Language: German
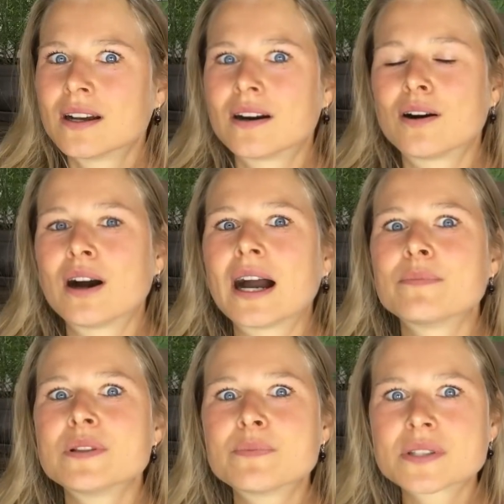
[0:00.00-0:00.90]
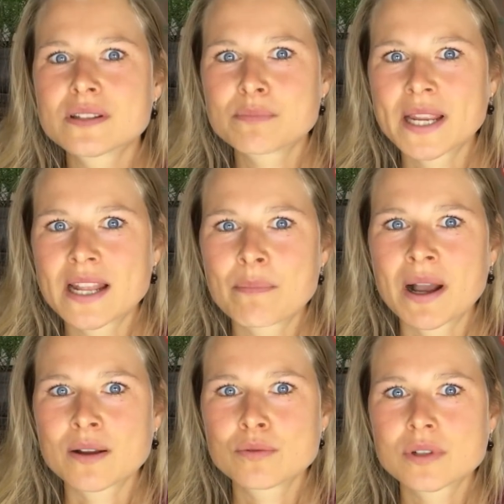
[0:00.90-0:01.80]
Auch am liebsten in meiner
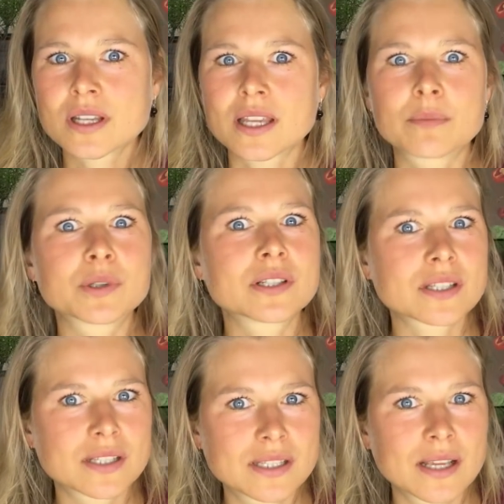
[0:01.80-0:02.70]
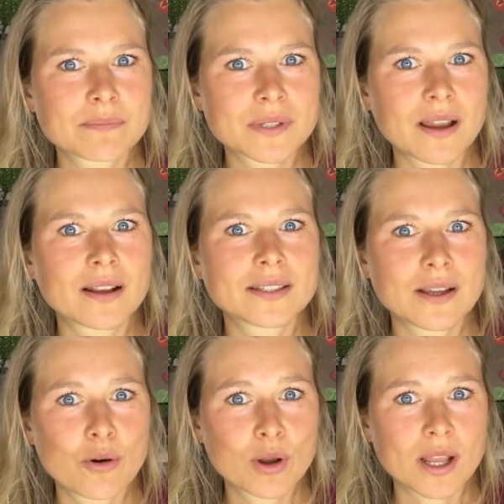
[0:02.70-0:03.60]
Mango-Creme und das Rezept teile
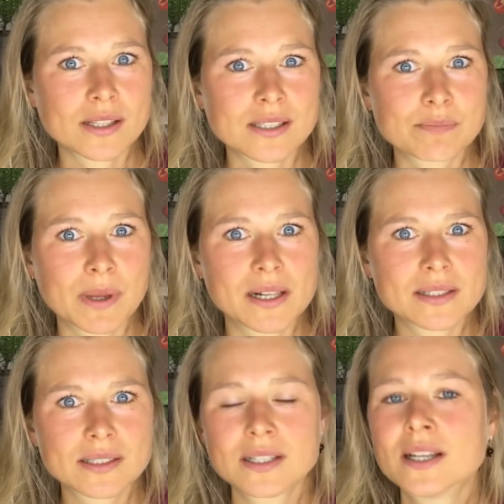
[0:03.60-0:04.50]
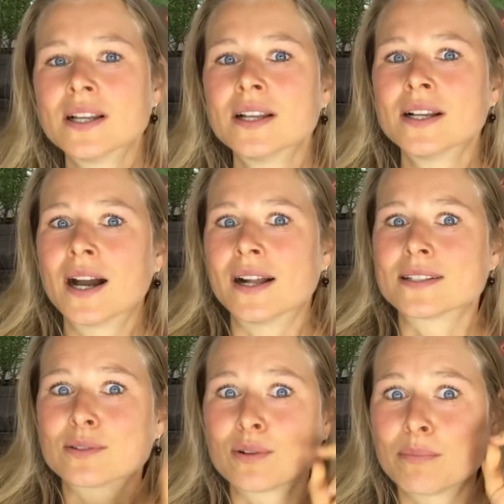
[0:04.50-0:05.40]
ich auch ganz bald.
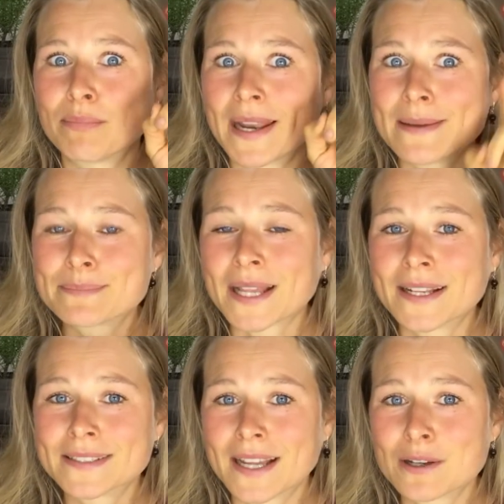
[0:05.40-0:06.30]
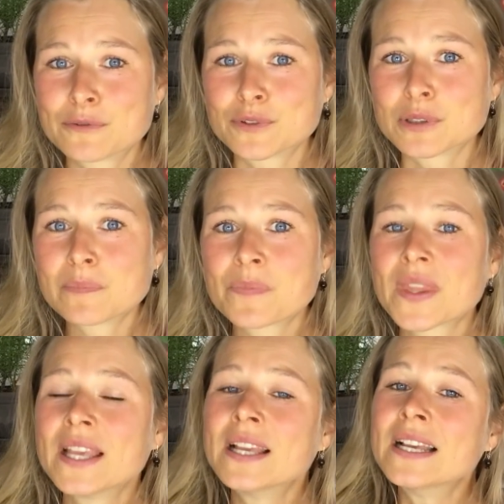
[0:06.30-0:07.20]
Also bleibt dran dafür.
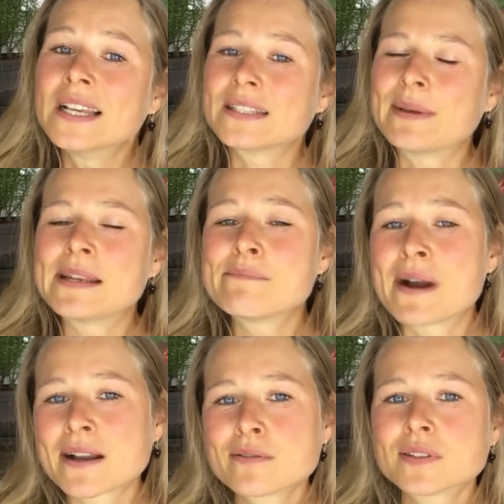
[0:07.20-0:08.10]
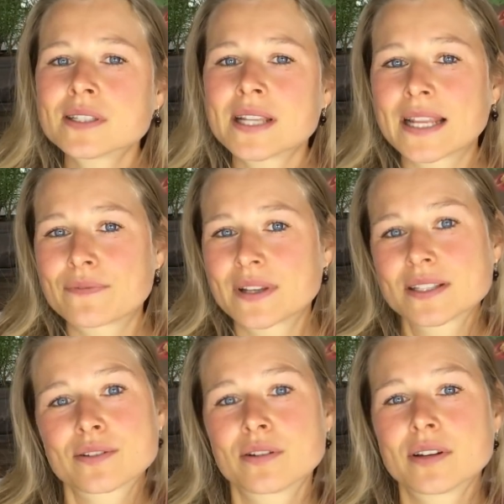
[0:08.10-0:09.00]
Ich meine, Mangos sind
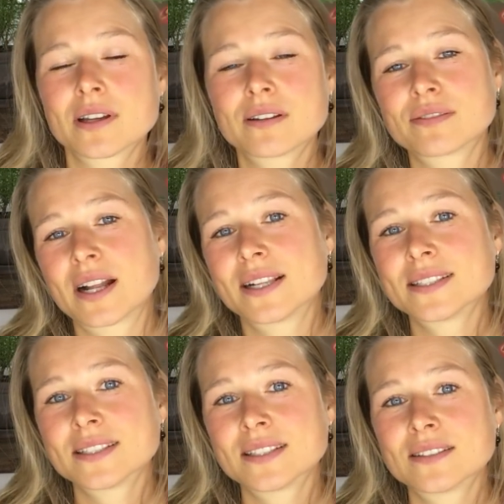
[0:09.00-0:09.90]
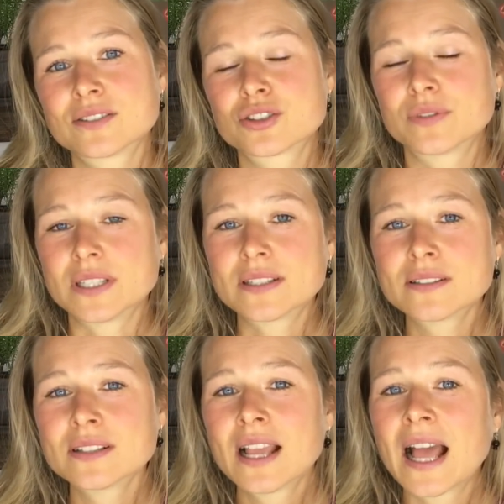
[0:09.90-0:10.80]
etwas teurer, vor allen Dingen hier in
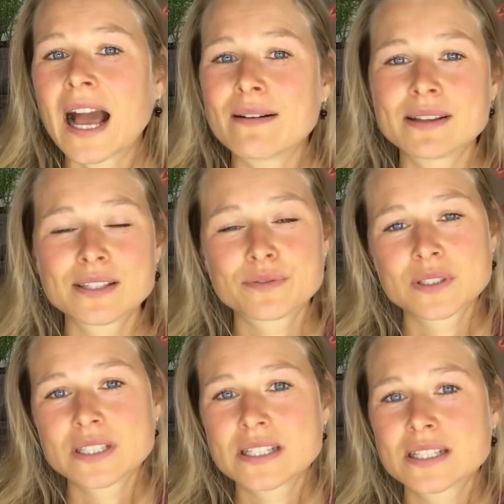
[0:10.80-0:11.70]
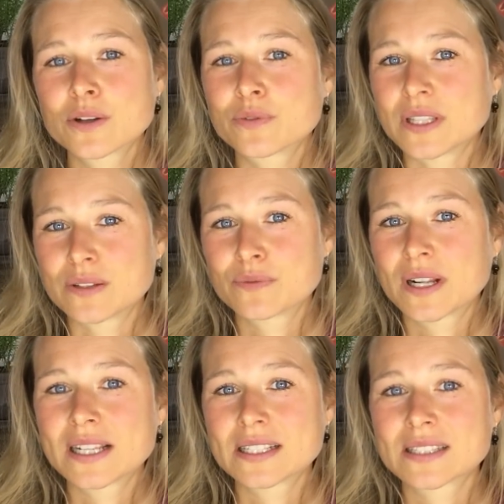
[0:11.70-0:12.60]
Schweden, aber ich finde, die sind auf jeden
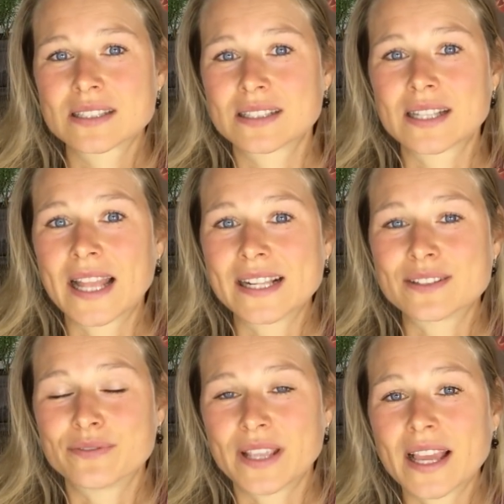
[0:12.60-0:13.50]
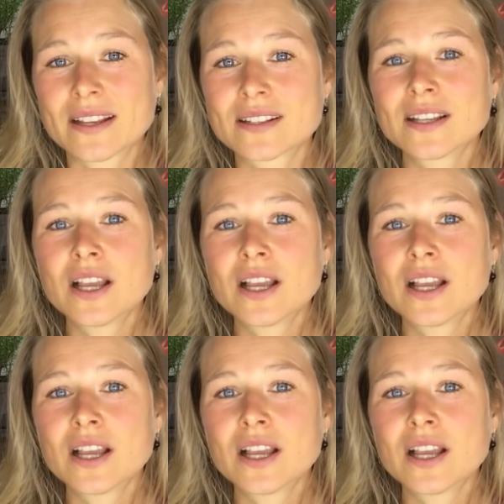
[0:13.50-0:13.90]
Fall das Geld wert.